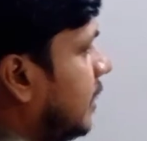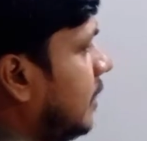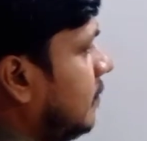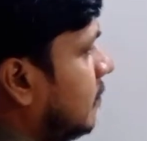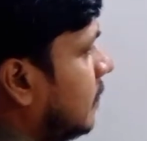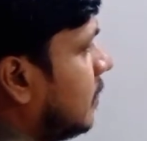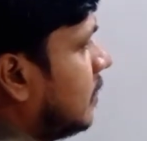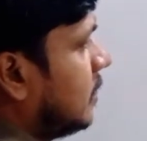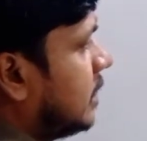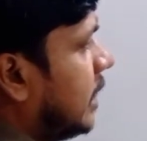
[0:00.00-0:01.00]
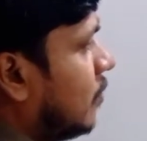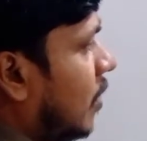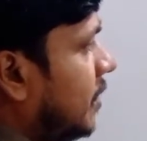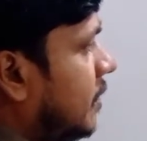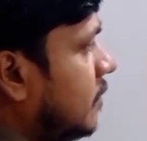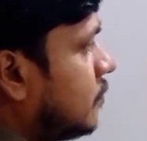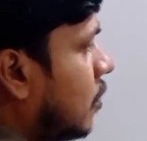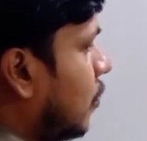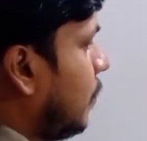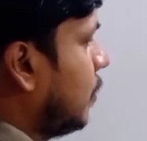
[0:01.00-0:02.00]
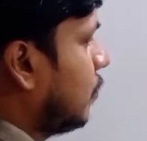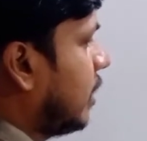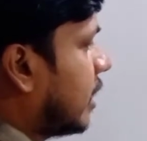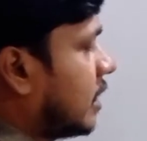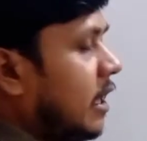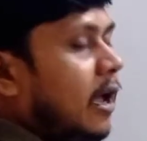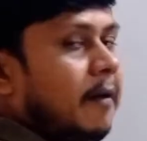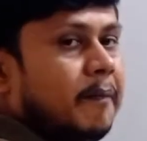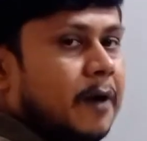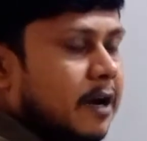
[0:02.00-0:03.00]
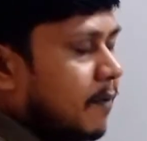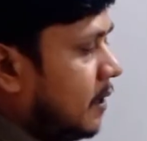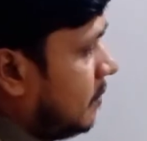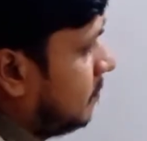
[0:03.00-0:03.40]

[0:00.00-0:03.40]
যে সে নয়টি চরমবিন্দু দেখতে পারবে